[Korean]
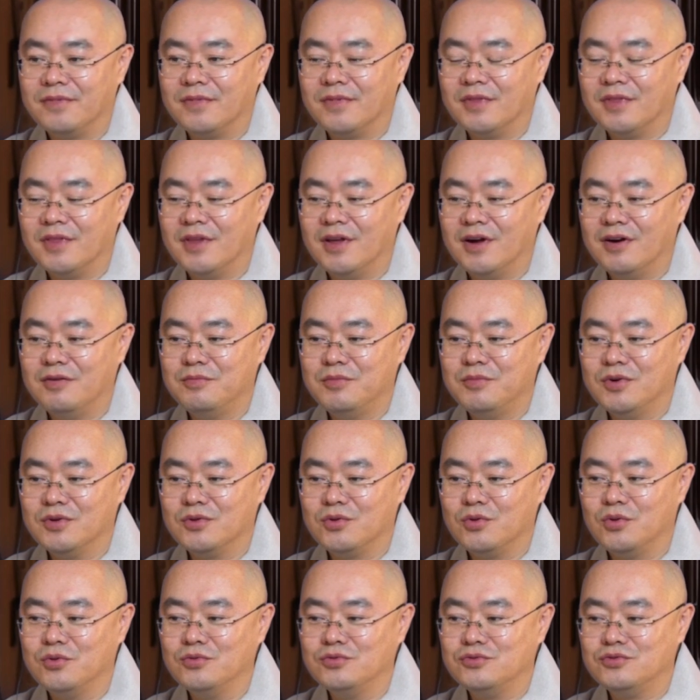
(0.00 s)
내가 뭐
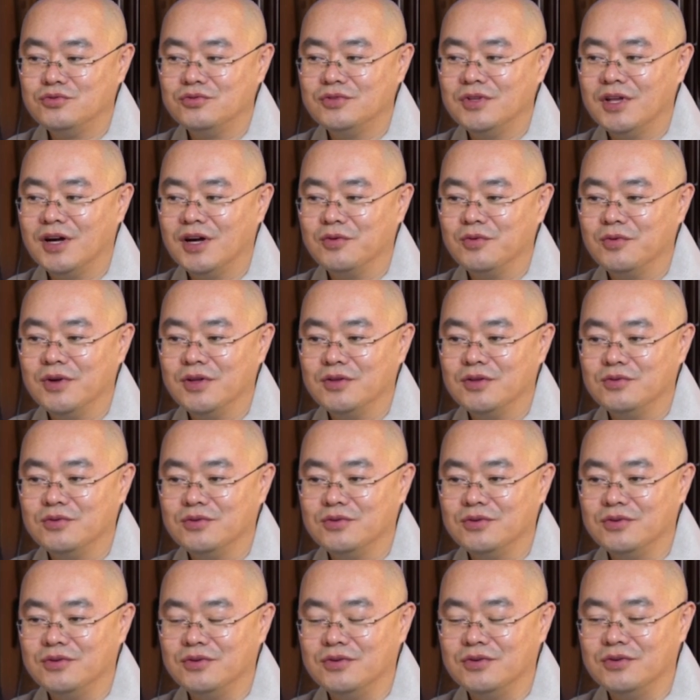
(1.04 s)
돈 준다고
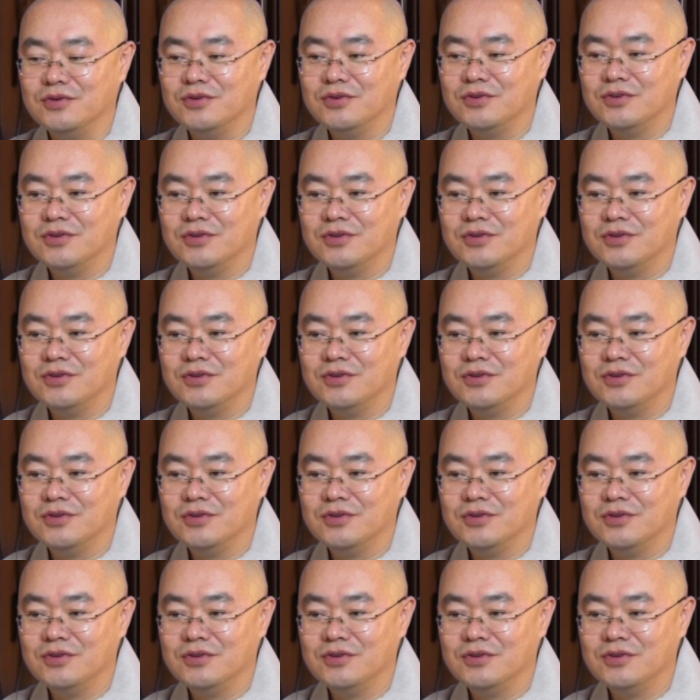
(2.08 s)
해도